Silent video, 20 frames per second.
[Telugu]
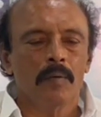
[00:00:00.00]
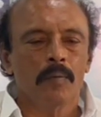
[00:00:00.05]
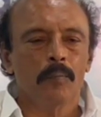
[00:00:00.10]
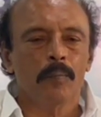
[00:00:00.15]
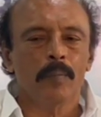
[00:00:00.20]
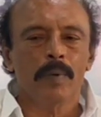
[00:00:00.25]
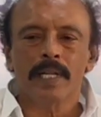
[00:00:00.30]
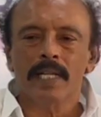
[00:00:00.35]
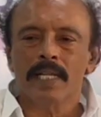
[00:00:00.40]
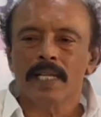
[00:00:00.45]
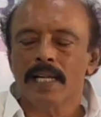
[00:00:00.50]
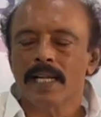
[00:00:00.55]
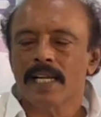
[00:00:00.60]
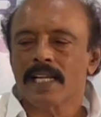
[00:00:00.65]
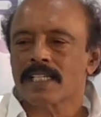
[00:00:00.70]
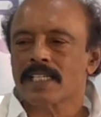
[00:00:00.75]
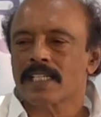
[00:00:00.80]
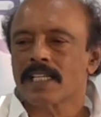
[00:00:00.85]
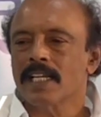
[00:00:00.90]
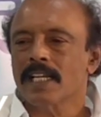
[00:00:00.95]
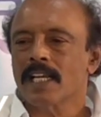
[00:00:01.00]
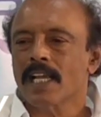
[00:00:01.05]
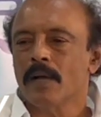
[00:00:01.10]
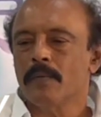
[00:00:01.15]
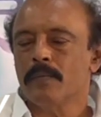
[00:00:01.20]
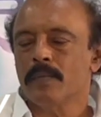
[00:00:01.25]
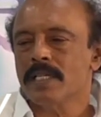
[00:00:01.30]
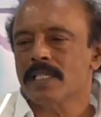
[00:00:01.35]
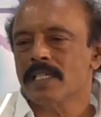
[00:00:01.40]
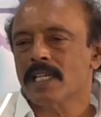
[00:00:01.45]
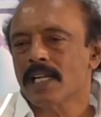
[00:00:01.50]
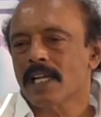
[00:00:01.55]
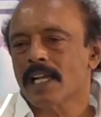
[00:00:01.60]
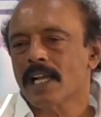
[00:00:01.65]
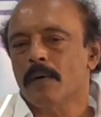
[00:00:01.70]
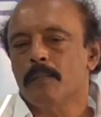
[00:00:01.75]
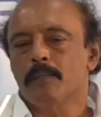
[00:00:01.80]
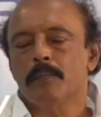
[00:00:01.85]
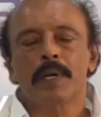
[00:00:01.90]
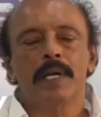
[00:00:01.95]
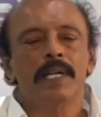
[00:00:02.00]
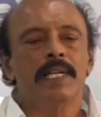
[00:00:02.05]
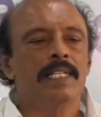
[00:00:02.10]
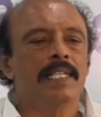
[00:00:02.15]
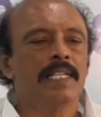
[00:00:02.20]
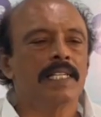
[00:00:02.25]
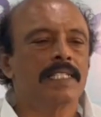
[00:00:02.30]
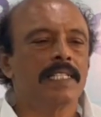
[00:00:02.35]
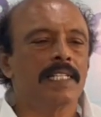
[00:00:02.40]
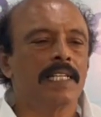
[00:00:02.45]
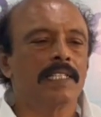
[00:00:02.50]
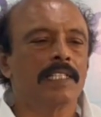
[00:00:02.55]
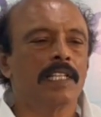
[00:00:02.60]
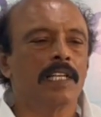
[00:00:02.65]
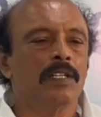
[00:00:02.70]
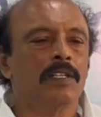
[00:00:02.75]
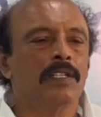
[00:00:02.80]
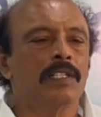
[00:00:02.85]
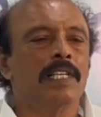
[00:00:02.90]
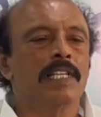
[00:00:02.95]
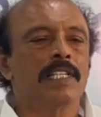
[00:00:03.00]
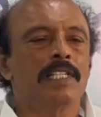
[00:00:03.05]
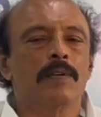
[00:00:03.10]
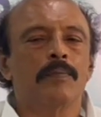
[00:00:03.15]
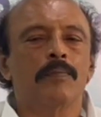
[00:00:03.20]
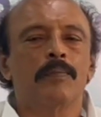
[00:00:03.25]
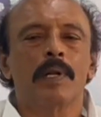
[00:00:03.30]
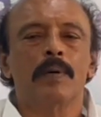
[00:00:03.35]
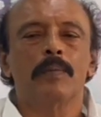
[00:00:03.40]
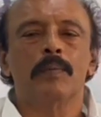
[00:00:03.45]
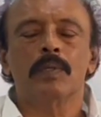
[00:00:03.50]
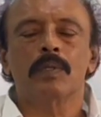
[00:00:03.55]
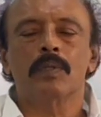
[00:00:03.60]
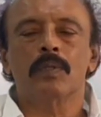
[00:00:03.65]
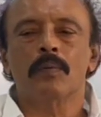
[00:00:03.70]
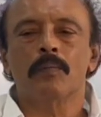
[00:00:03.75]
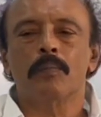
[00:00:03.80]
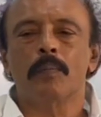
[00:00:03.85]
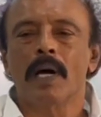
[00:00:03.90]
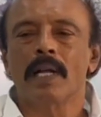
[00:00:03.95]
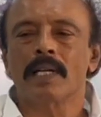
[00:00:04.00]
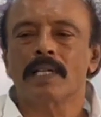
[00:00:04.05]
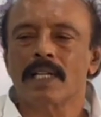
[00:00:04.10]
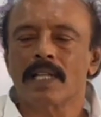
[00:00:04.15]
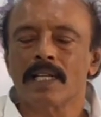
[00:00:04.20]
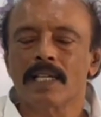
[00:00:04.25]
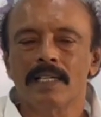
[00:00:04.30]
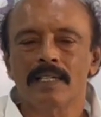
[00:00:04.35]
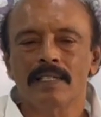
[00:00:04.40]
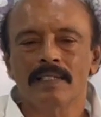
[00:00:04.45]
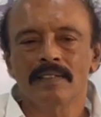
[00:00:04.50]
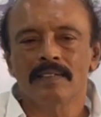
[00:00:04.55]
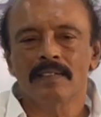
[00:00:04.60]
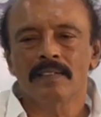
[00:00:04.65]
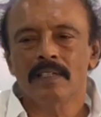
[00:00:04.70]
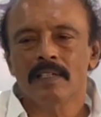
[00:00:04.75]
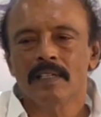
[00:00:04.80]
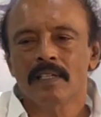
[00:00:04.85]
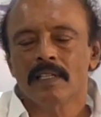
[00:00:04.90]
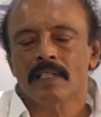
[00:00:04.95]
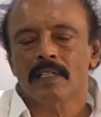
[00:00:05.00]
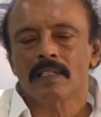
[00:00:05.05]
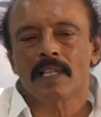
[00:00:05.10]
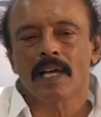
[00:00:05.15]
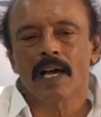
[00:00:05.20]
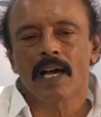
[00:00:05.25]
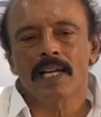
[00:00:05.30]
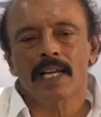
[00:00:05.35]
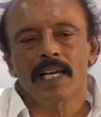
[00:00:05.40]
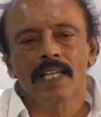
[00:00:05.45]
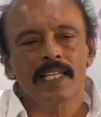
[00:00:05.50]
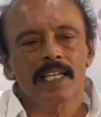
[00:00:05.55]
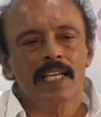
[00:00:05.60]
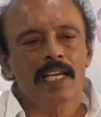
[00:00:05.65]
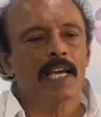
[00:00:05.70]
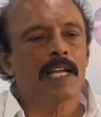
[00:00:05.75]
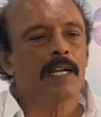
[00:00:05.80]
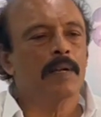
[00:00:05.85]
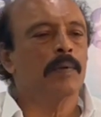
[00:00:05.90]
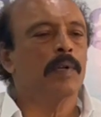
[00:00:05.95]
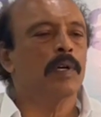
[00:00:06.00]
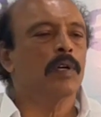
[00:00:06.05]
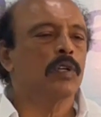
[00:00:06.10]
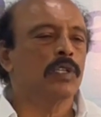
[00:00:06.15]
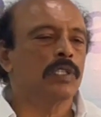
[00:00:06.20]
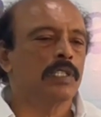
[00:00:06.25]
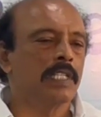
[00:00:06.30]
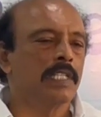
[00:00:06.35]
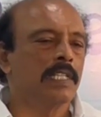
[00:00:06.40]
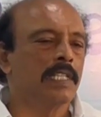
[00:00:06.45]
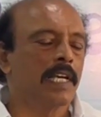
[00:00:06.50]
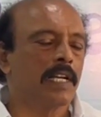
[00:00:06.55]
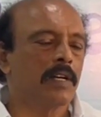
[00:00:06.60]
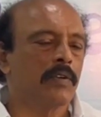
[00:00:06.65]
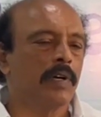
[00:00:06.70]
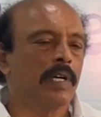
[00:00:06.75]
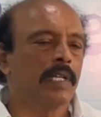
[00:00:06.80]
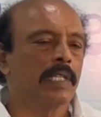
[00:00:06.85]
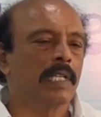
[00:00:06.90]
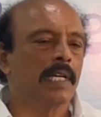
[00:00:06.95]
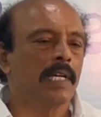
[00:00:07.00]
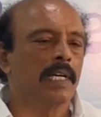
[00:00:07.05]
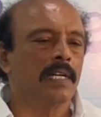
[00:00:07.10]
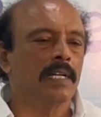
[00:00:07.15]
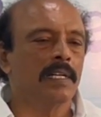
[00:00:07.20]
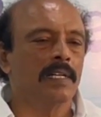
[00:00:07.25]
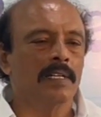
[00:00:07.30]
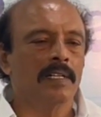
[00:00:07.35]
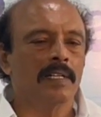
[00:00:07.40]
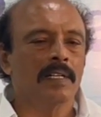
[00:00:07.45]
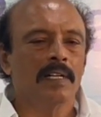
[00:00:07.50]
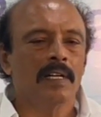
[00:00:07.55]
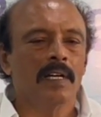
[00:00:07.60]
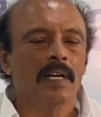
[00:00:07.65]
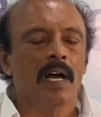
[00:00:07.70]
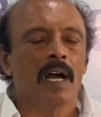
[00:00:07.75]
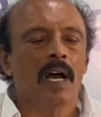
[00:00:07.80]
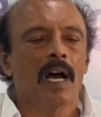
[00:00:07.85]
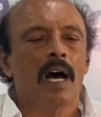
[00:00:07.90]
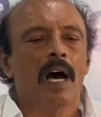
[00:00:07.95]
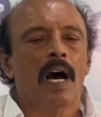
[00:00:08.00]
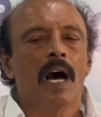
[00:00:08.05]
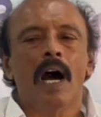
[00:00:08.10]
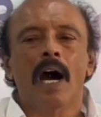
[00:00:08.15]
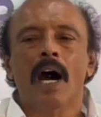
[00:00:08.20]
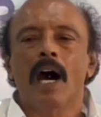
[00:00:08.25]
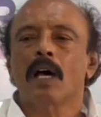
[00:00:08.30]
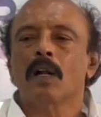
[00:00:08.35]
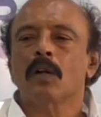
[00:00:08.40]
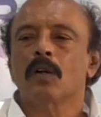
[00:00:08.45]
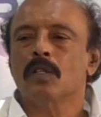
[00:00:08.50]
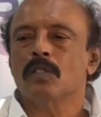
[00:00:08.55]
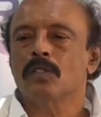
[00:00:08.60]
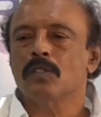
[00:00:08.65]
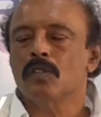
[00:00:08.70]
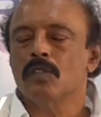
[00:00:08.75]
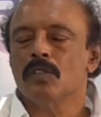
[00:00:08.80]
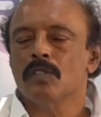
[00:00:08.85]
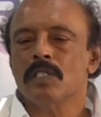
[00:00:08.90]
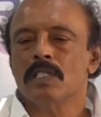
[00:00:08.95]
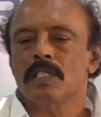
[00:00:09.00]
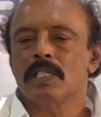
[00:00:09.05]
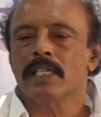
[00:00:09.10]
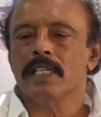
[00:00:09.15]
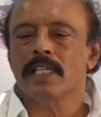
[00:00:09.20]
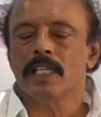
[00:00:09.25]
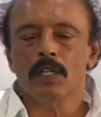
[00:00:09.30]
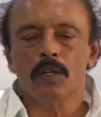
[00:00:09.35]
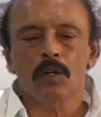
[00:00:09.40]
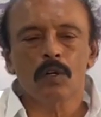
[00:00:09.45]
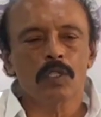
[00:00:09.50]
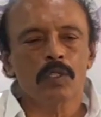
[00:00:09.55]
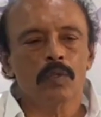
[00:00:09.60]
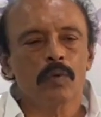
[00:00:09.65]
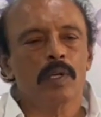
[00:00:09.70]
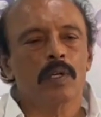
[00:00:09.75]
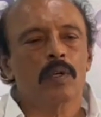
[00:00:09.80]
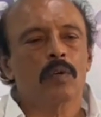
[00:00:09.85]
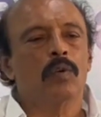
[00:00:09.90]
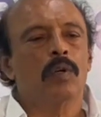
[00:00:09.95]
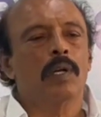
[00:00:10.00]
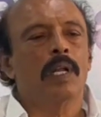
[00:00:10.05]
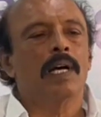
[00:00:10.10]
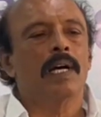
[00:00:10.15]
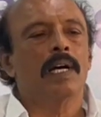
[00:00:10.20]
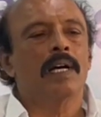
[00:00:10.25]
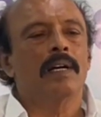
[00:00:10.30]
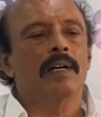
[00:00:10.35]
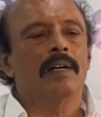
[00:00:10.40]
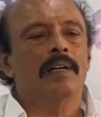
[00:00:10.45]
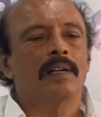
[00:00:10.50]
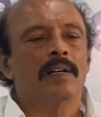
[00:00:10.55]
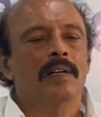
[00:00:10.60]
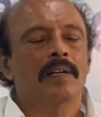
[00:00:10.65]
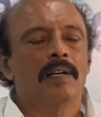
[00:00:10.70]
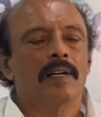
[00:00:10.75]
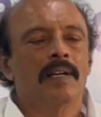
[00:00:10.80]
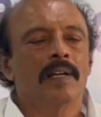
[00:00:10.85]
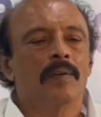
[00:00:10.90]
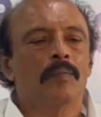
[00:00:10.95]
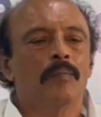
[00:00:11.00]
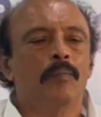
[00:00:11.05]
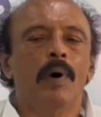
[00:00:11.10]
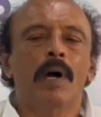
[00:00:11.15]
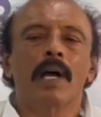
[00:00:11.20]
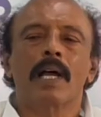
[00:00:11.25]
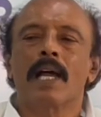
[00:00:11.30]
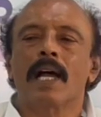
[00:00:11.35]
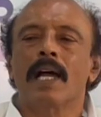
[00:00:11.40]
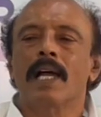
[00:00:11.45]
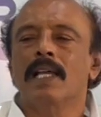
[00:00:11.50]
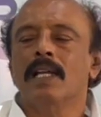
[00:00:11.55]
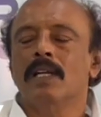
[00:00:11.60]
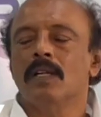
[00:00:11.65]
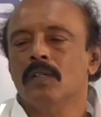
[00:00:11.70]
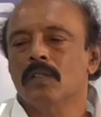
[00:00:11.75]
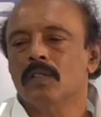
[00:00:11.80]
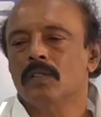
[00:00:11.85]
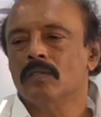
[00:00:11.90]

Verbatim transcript: మరి ఎలక్షన్ కమిషన్ కంప్లైంట్ చేసిన తెలుగుదేశం ప్రభుత్వ పార్టీ తాను అధికారంలోకి వచ్చిన తర్వాత ఆ రోజు నుంచి ఈ రోజు వరకు కూడా బకాయిలు